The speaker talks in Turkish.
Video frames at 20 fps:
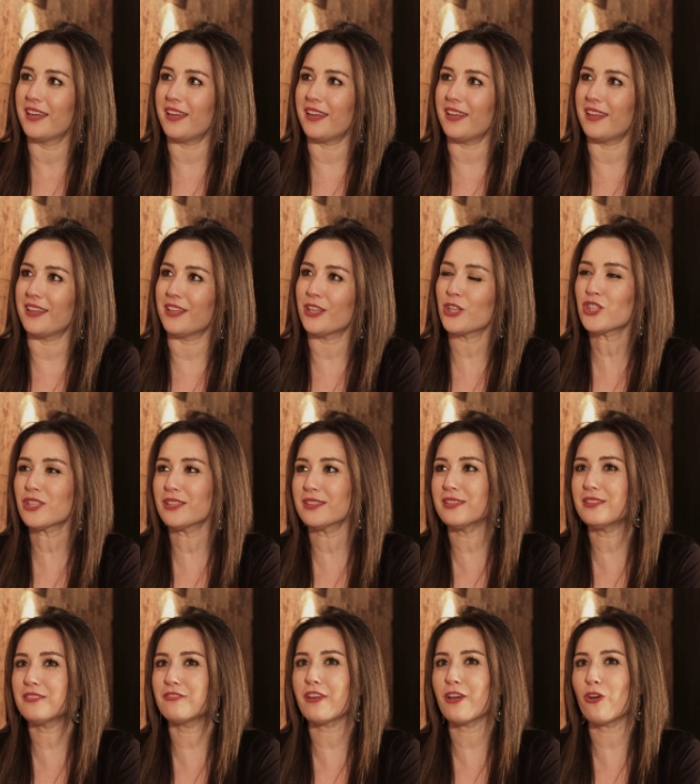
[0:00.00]
e,
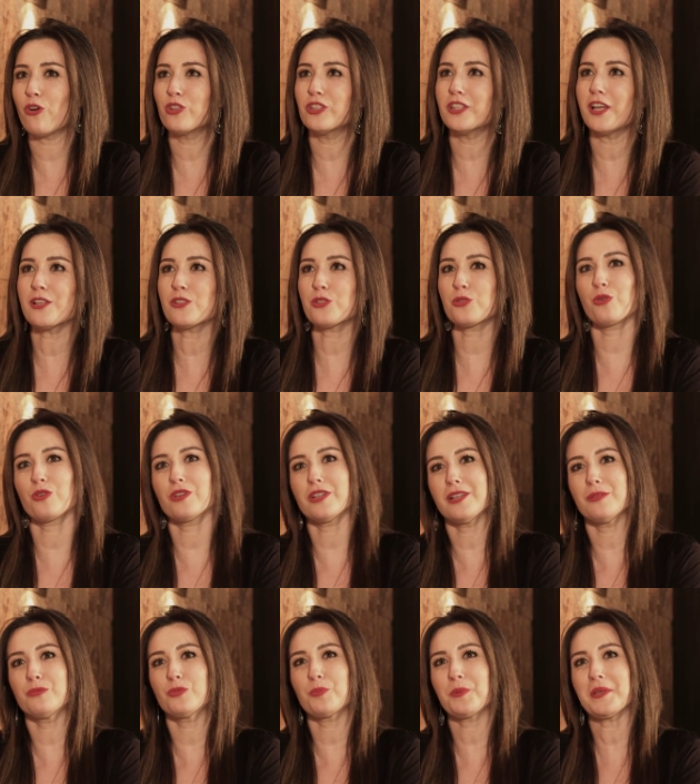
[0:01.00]
yaşadın ve ondan
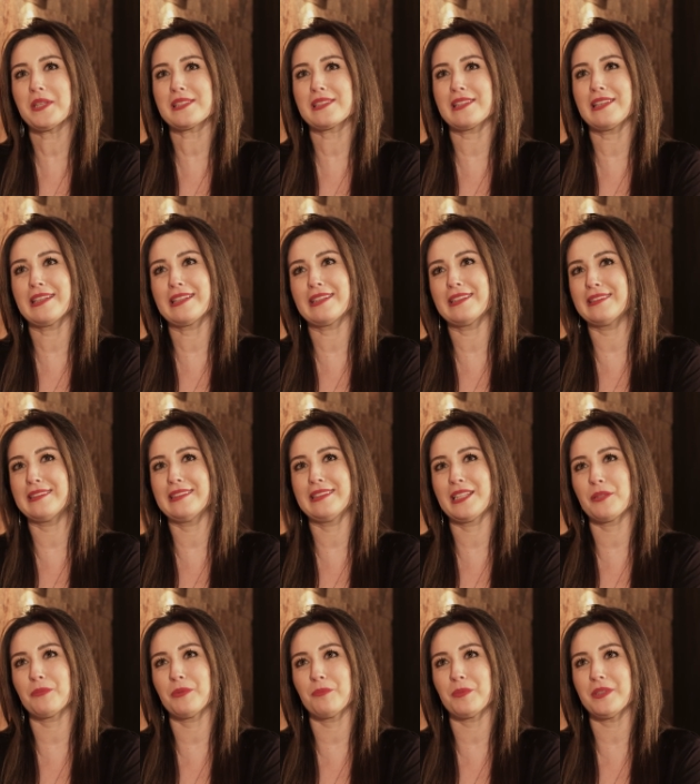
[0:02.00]
sonra bu piyasaya
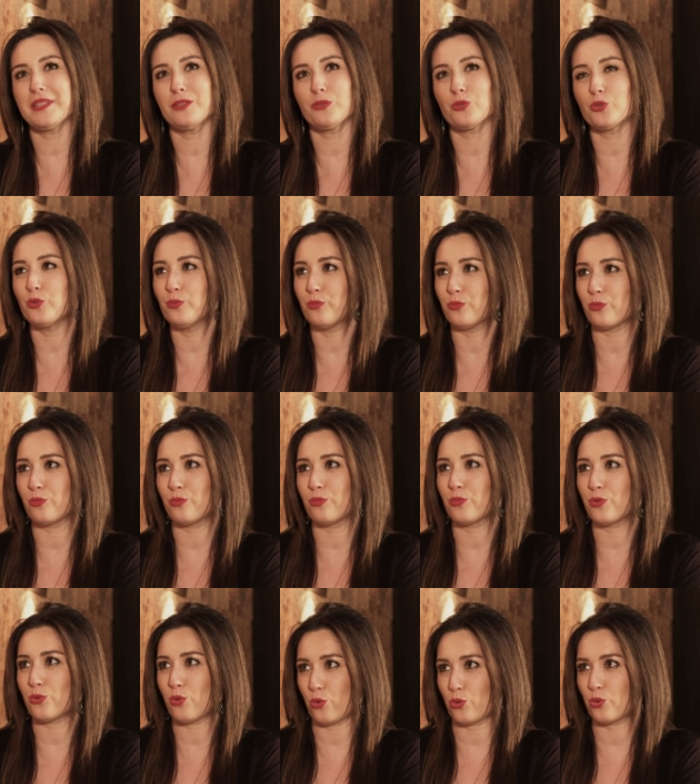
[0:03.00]
girdin gibi bir durum
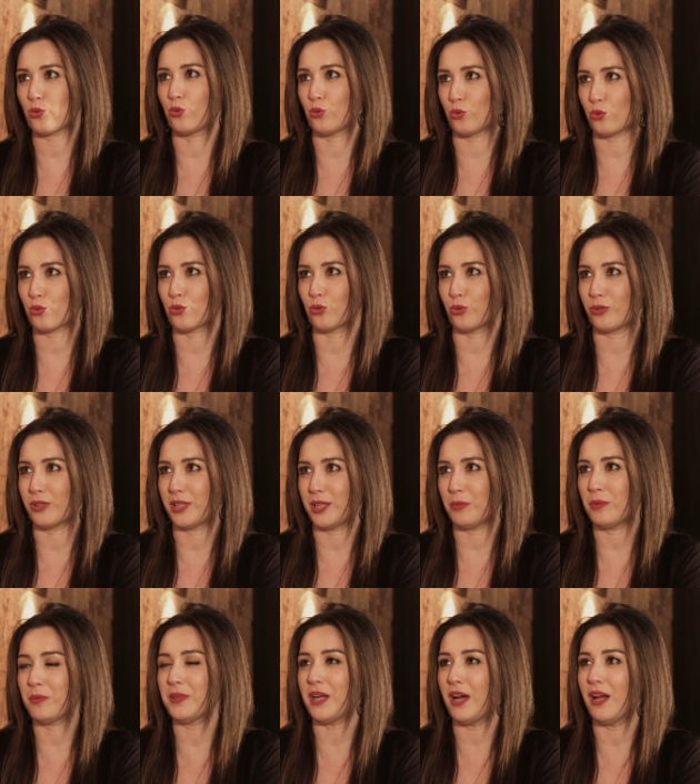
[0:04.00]
söz konusu
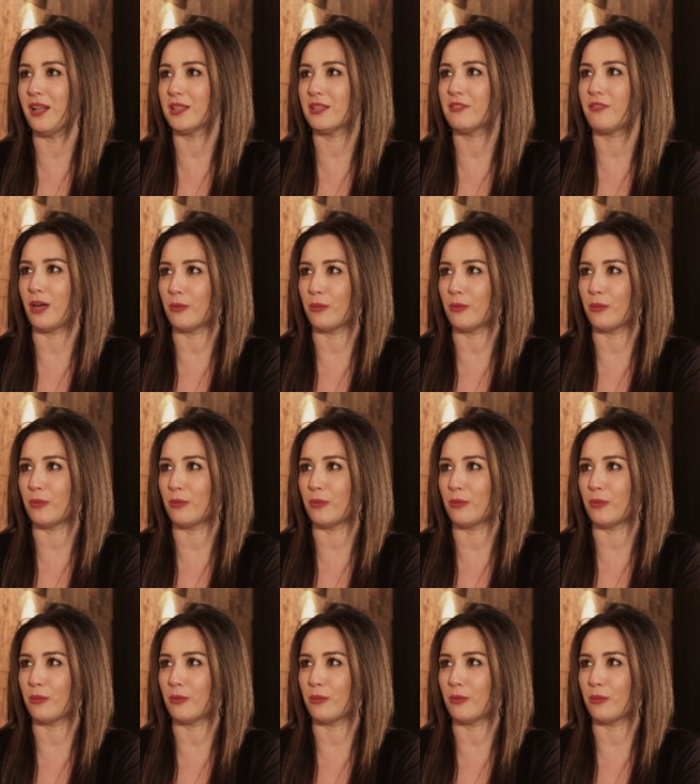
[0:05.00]
gibi bir algı